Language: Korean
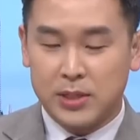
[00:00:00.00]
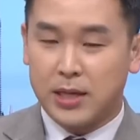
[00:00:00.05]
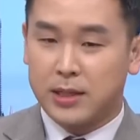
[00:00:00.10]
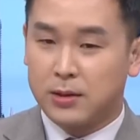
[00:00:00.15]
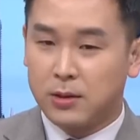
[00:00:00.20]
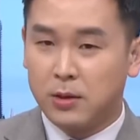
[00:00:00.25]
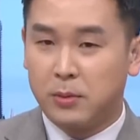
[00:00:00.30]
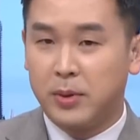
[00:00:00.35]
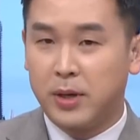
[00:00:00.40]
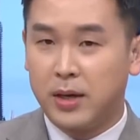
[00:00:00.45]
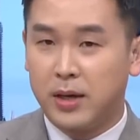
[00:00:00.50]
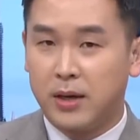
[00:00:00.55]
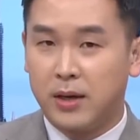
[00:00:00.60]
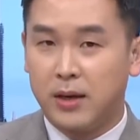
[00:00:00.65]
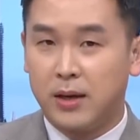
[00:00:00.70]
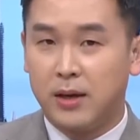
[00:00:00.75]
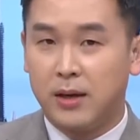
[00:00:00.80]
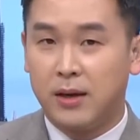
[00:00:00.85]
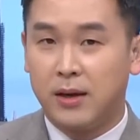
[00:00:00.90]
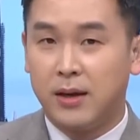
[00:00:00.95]
뭐
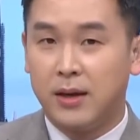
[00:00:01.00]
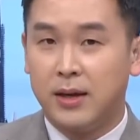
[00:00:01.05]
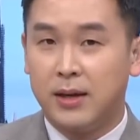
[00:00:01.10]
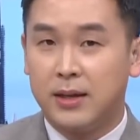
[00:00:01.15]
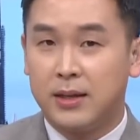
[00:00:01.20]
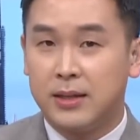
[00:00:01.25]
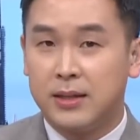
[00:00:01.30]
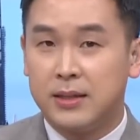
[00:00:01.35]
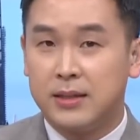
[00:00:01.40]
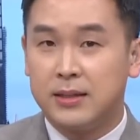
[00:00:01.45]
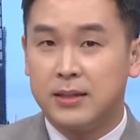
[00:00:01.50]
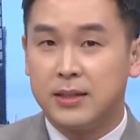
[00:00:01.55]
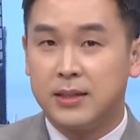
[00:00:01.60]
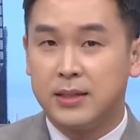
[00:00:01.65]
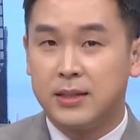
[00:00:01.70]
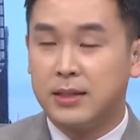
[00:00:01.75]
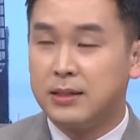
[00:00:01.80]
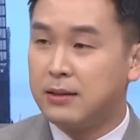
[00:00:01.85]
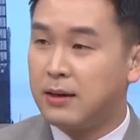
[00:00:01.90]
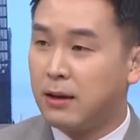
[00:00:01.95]
사기업에 어,
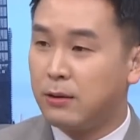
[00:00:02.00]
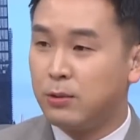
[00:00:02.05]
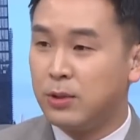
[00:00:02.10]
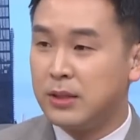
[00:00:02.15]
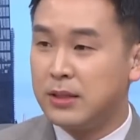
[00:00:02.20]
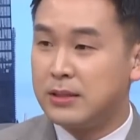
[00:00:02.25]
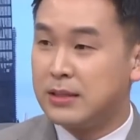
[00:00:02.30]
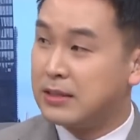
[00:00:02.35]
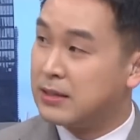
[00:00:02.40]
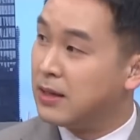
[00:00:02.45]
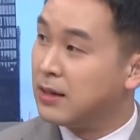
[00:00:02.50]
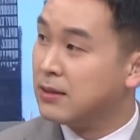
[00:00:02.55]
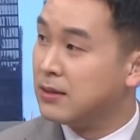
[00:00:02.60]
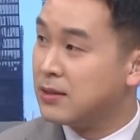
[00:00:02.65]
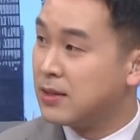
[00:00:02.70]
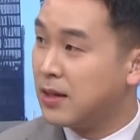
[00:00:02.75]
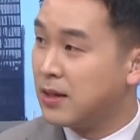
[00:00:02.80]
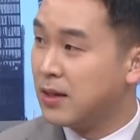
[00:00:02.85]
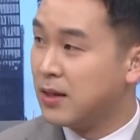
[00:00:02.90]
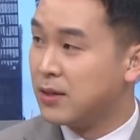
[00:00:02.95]
일을 하고 있는
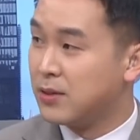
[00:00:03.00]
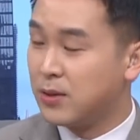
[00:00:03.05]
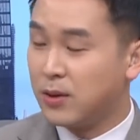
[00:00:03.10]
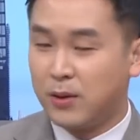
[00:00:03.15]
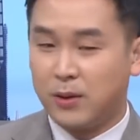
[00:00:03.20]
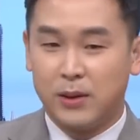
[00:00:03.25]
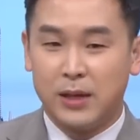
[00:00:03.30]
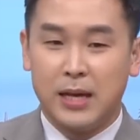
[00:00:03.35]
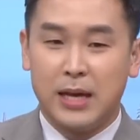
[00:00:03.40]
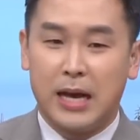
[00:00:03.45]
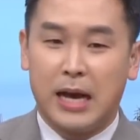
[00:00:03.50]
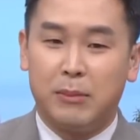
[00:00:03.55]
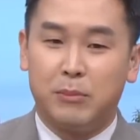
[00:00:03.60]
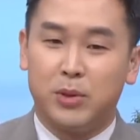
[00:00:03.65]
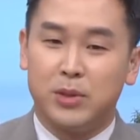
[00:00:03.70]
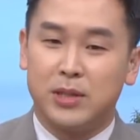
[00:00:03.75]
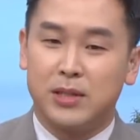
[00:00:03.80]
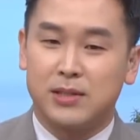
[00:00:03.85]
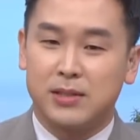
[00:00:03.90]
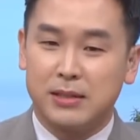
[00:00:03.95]
직장인들 사이에서
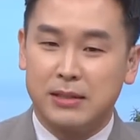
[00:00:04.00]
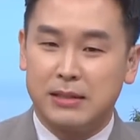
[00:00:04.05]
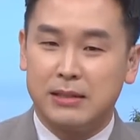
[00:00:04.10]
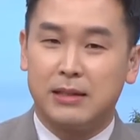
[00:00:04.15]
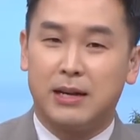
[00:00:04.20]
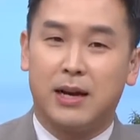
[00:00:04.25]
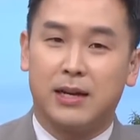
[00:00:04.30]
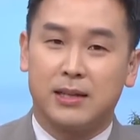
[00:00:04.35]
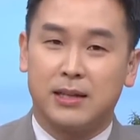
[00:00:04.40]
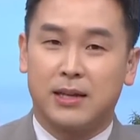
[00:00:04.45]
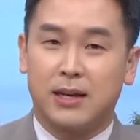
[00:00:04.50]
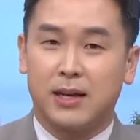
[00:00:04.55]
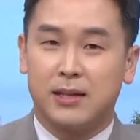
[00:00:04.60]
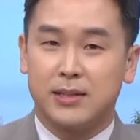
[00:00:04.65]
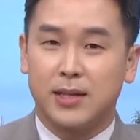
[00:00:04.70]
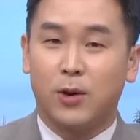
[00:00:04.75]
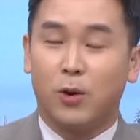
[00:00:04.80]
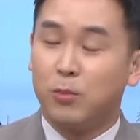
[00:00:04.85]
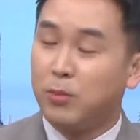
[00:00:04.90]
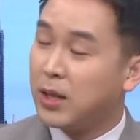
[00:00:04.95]
한번 이 승진을
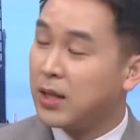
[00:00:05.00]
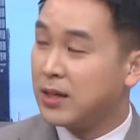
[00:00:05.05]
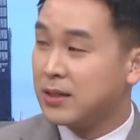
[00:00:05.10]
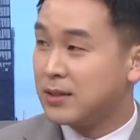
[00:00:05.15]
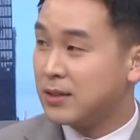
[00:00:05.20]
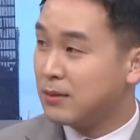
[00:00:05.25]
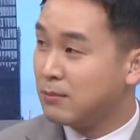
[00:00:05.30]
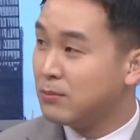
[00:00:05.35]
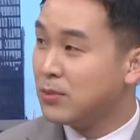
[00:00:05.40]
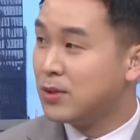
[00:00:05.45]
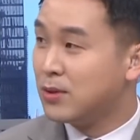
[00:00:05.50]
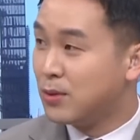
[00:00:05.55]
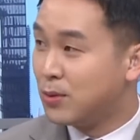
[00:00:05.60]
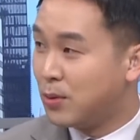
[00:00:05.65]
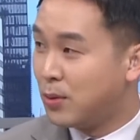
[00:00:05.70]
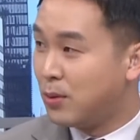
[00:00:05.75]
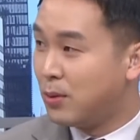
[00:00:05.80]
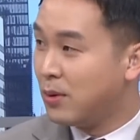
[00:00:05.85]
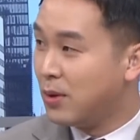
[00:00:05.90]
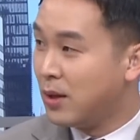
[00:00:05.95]
하기까지가 얼마나
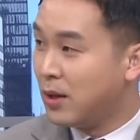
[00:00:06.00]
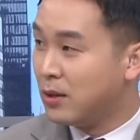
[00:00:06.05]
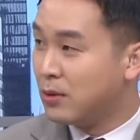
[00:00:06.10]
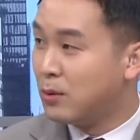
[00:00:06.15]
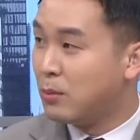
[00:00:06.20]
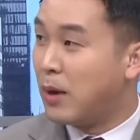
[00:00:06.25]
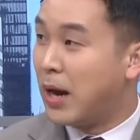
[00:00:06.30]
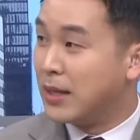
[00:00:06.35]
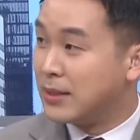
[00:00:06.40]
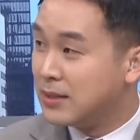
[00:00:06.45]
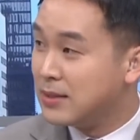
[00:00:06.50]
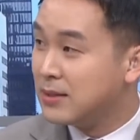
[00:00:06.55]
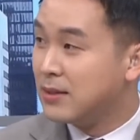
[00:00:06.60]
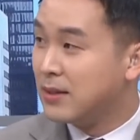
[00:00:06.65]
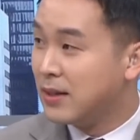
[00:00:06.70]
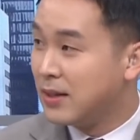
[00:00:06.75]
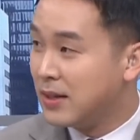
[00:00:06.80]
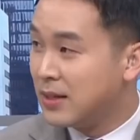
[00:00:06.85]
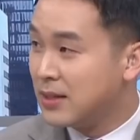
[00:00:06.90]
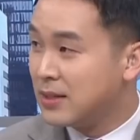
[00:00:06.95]
힘들고 또
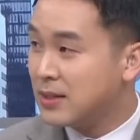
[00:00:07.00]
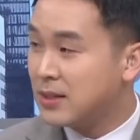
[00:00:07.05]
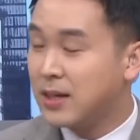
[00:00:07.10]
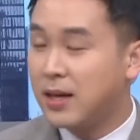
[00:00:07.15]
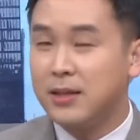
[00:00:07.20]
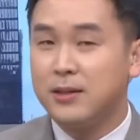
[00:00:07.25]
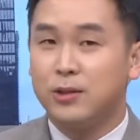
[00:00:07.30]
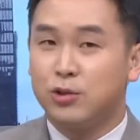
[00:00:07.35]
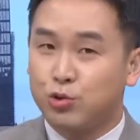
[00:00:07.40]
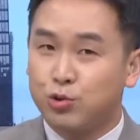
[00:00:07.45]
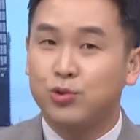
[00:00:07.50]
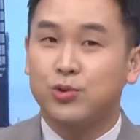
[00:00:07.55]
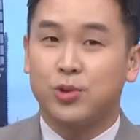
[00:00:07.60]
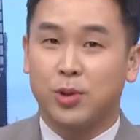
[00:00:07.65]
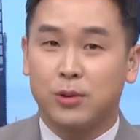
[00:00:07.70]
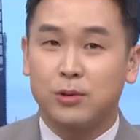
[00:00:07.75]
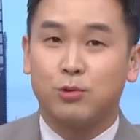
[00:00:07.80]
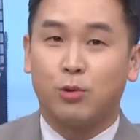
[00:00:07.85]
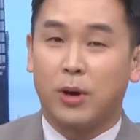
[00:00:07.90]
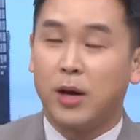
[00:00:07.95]
많은 시간이
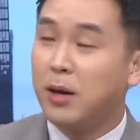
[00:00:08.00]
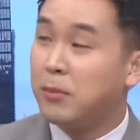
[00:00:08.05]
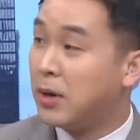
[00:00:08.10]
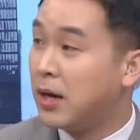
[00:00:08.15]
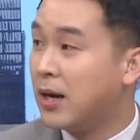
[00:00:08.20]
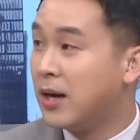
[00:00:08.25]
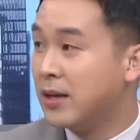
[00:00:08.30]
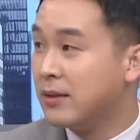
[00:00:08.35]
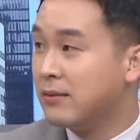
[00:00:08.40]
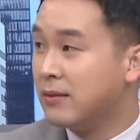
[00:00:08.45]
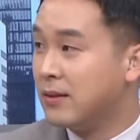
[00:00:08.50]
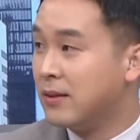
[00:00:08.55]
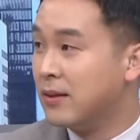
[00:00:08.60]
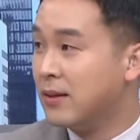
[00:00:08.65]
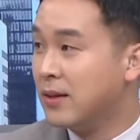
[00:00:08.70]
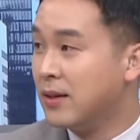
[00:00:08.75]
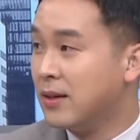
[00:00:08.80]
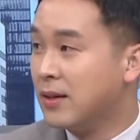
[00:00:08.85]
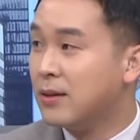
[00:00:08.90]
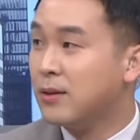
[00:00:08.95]
축적돼야만
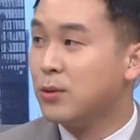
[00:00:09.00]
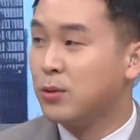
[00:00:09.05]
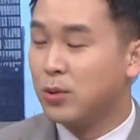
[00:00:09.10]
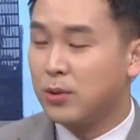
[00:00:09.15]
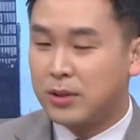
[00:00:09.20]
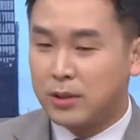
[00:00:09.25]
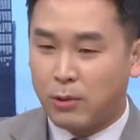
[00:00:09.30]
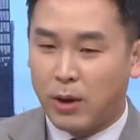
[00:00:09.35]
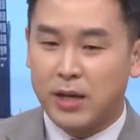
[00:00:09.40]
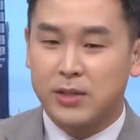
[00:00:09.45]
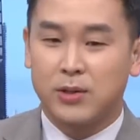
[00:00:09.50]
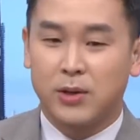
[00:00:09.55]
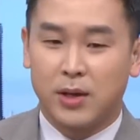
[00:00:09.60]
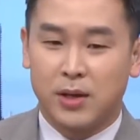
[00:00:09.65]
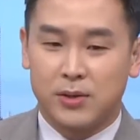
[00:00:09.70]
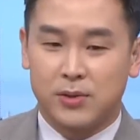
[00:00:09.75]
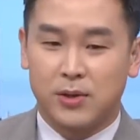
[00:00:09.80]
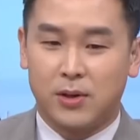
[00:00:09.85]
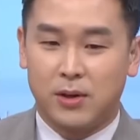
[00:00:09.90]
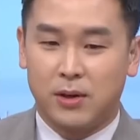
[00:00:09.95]
그리고 또 그
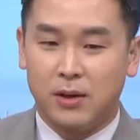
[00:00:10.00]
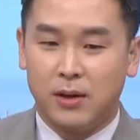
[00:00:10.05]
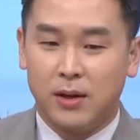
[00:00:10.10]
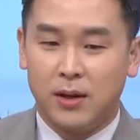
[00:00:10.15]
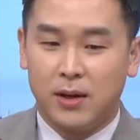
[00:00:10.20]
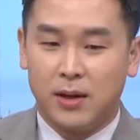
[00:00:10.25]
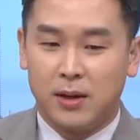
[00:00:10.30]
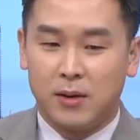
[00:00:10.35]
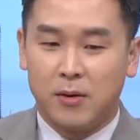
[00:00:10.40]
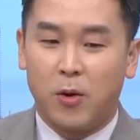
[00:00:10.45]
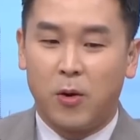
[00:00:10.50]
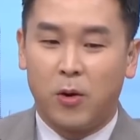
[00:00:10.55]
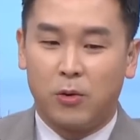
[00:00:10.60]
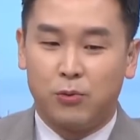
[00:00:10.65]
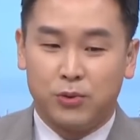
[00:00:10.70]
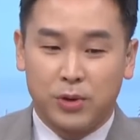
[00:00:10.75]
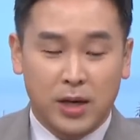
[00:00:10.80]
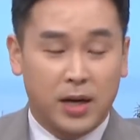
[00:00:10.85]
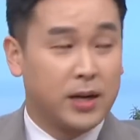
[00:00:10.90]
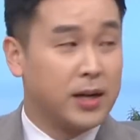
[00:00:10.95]
과정에서 어,
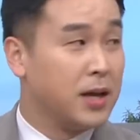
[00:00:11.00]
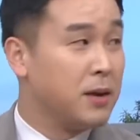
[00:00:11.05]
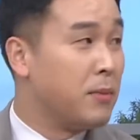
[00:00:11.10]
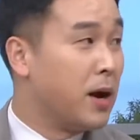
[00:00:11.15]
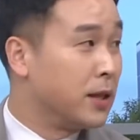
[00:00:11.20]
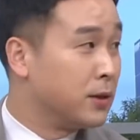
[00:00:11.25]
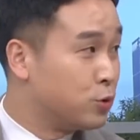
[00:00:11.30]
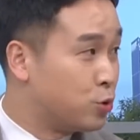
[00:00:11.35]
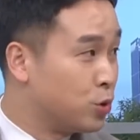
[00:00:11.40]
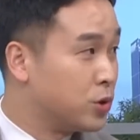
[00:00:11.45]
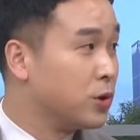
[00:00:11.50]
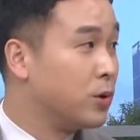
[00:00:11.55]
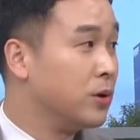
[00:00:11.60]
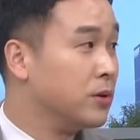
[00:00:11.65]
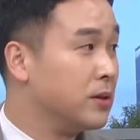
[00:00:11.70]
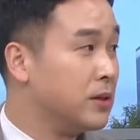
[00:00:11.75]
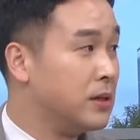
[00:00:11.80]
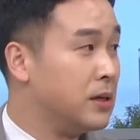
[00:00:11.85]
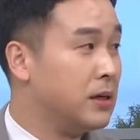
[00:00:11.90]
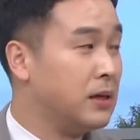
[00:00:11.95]
위아래의 많은
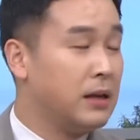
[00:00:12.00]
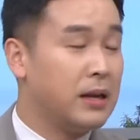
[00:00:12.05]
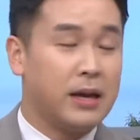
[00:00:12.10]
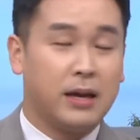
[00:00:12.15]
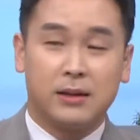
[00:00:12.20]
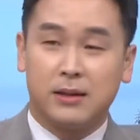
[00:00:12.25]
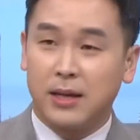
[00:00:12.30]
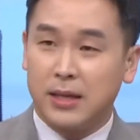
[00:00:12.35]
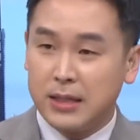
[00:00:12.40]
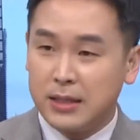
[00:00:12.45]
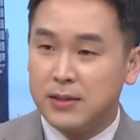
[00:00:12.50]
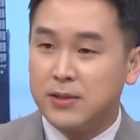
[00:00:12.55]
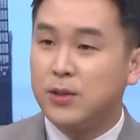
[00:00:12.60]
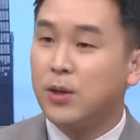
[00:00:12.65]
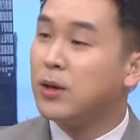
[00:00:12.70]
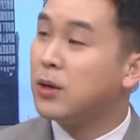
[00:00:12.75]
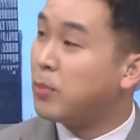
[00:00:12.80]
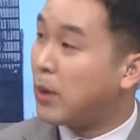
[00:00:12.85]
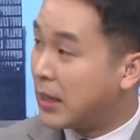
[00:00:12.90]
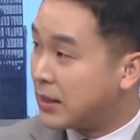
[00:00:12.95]
조직원들에게
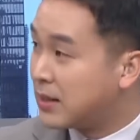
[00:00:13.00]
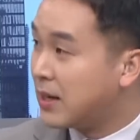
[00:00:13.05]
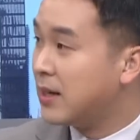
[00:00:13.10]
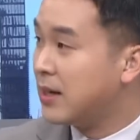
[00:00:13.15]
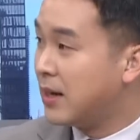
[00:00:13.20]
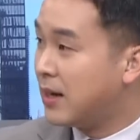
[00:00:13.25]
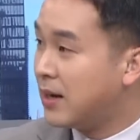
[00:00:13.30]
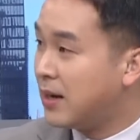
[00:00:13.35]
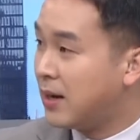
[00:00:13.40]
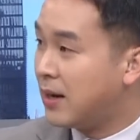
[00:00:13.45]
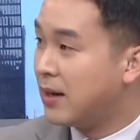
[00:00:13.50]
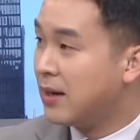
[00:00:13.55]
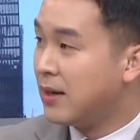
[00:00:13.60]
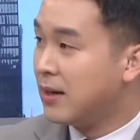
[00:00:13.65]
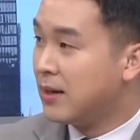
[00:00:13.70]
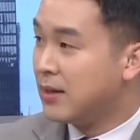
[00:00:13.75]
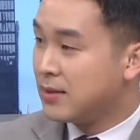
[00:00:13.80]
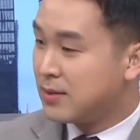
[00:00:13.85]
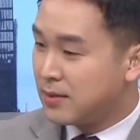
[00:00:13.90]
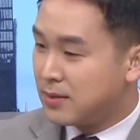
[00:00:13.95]
인정을 받아야
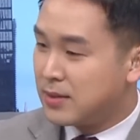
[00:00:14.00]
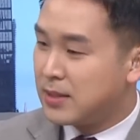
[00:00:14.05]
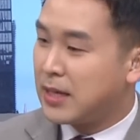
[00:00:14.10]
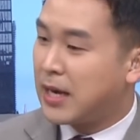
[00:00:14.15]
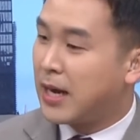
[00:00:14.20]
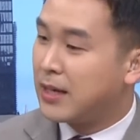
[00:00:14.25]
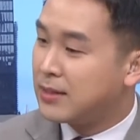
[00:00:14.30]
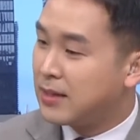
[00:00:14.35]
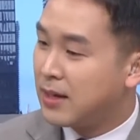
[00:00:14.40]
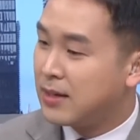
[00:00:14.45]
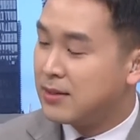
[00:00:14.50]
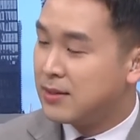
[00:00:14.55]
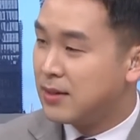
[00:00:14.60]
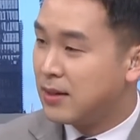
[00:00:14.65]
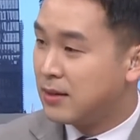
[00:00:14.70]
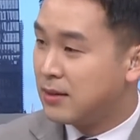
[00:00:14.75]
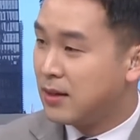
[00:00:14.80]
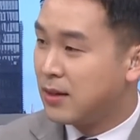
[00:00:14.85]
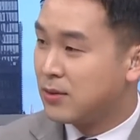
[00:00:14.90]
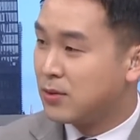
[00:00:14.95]
승진이
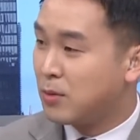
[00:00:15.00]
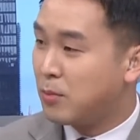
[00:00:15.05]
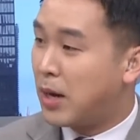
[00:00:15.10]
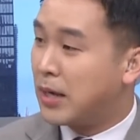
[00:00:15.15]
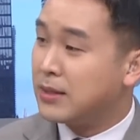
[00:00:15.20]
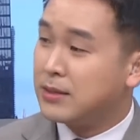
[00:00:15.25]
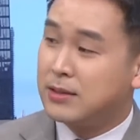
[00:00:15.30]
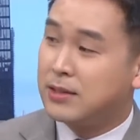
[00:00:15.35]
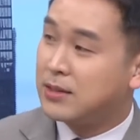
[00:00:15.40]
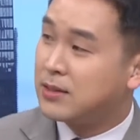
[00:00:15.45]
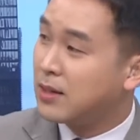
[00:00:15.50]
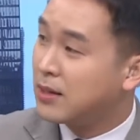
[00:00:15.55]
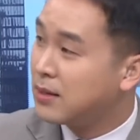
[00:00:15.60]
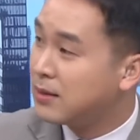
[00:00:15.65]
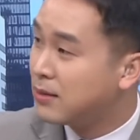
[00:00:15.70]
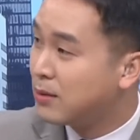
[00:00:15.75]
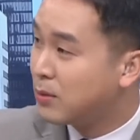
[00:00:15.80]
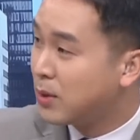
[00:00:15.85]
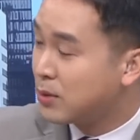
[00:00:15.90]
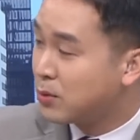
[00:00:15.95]
가능한지에 대해서 많은
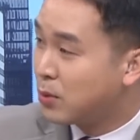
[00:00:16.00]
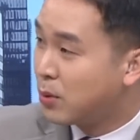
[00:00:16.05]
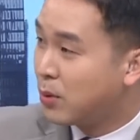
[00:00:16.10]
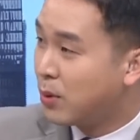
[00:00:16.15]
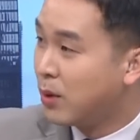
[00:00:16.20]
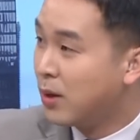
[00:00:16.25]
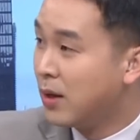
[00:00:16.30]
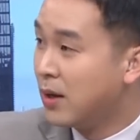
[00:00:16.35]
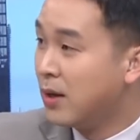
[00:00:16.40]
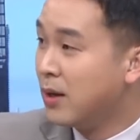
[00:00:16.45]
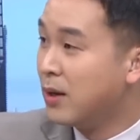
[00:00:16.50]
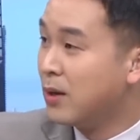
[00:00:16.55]
직장인들과 또